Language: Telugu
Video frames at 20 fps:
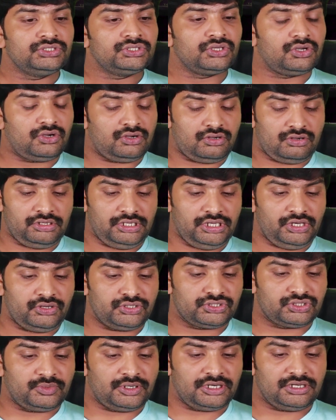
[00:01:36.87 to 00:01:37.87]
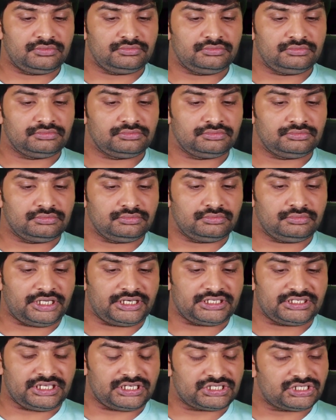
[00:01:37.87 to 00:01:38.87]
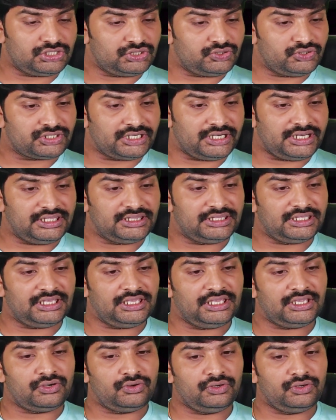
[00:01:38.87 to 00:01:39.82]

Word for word: సో ఈరోజు మనం మన సెషన్ చూసినట్టయితే